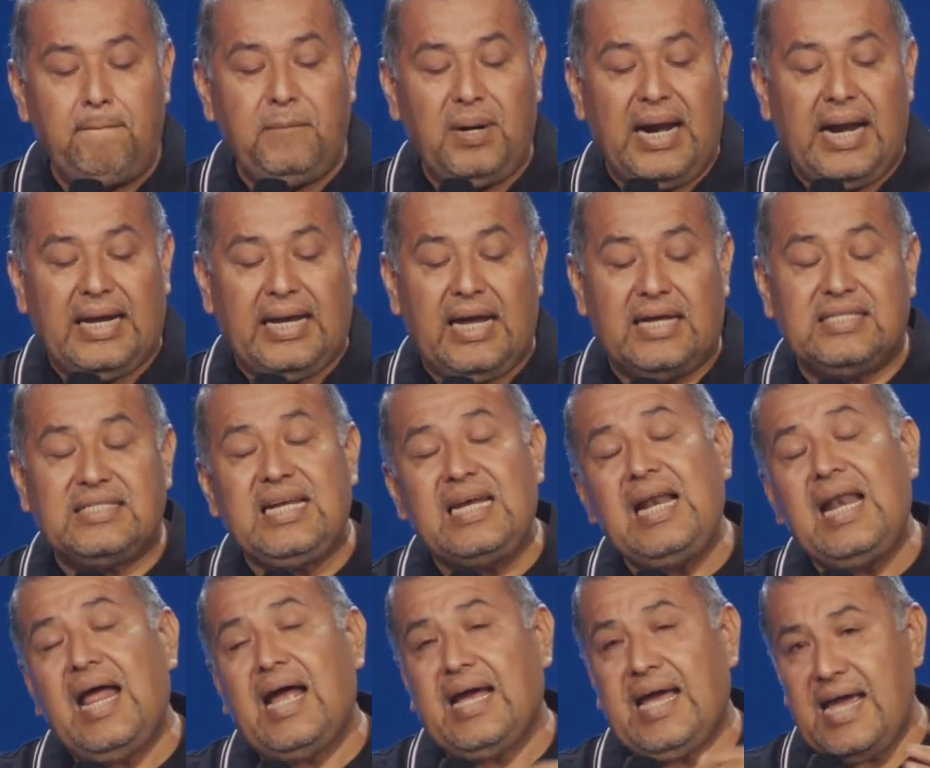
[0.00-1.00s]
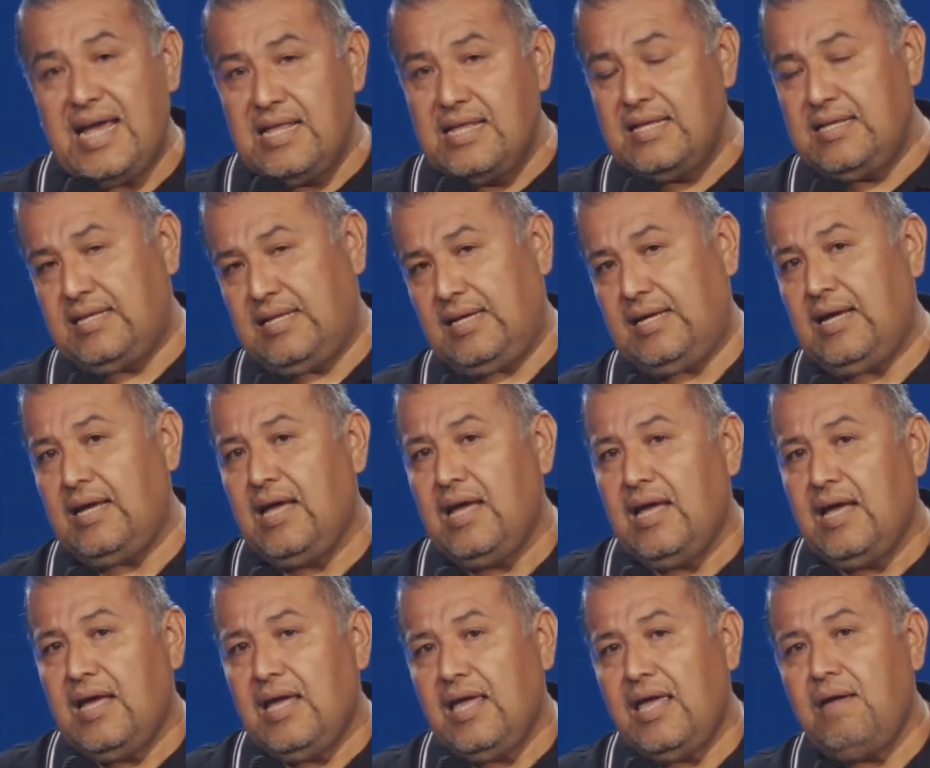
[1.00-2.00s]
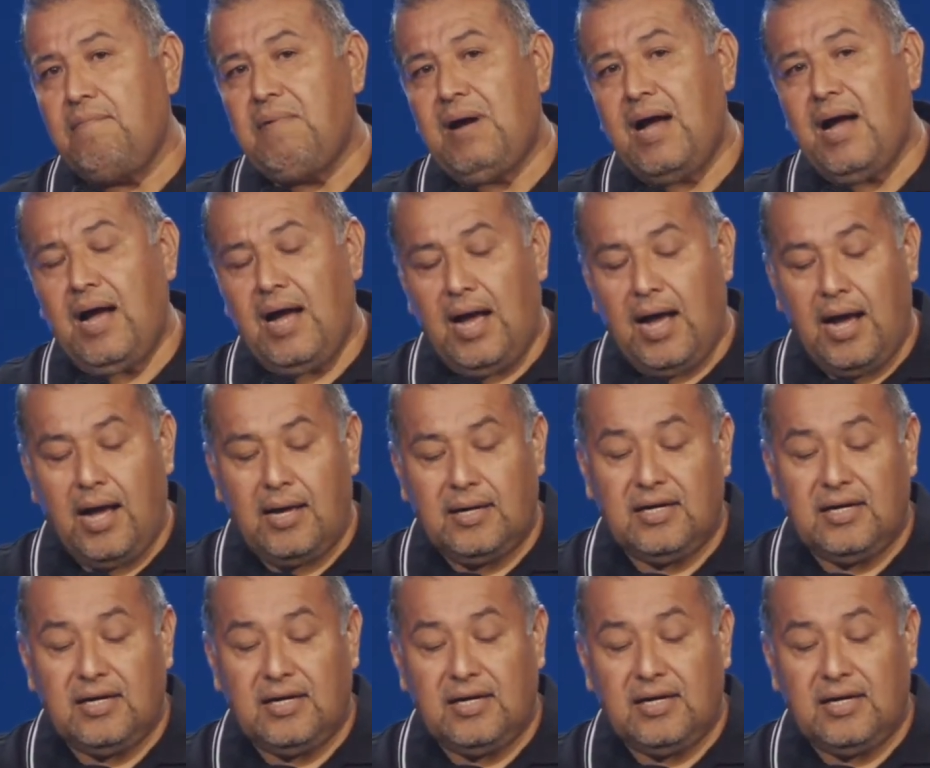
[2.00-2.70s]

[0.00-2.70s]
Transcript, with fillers: Para que así la gente iba a